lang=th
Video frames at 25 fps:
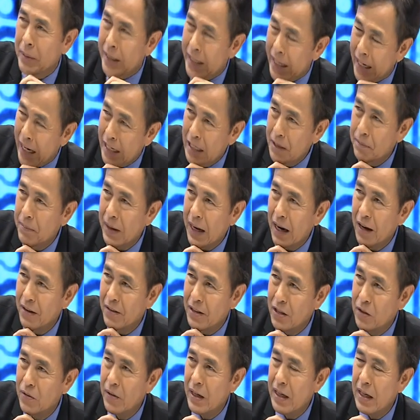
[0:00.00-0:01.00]
ควรจะเป็นอย่างนั้นหรือเป
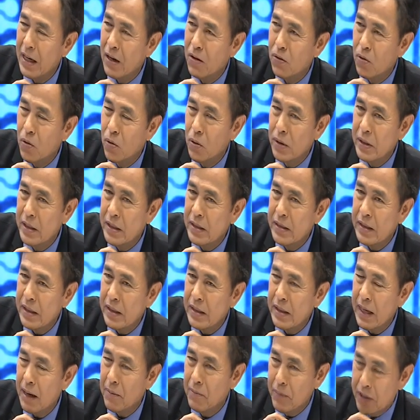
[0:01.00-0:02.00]
ล่าหรือว่าเราควร
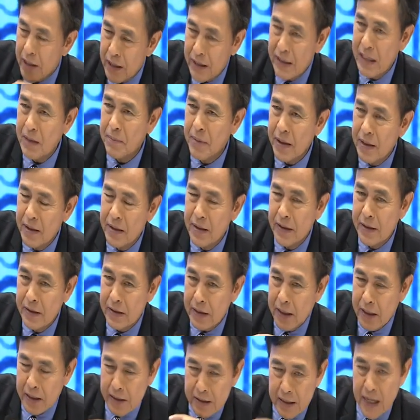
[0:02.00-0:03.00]
ที่จะทำเรื่องนี้เป็นเรื่อ
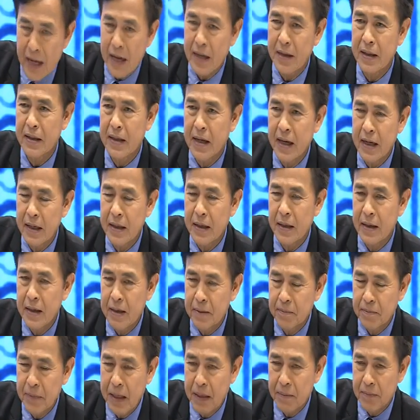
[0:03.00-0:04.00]
งจริงจัง
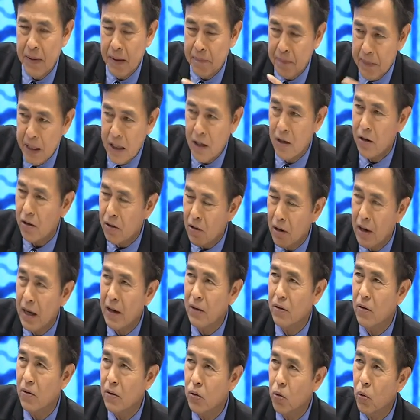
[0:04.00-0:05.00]
ใครละเมิดแบบนี้ก็ต้อ
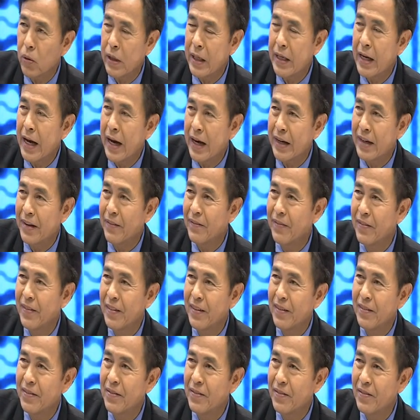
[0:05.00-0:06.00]
งลงโทษให้ได้
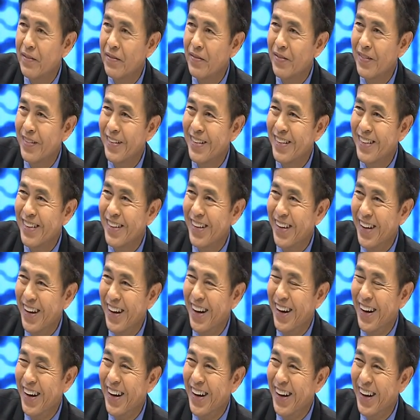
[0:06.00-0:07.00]
เป็นคำถามที่ดี
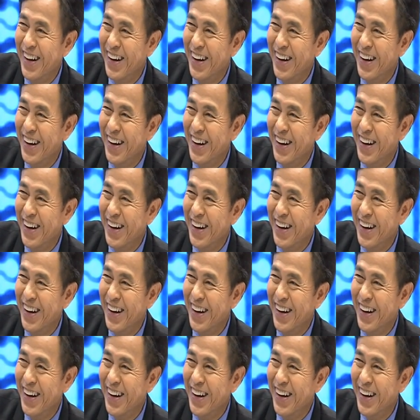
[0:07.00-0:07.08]
มากเลย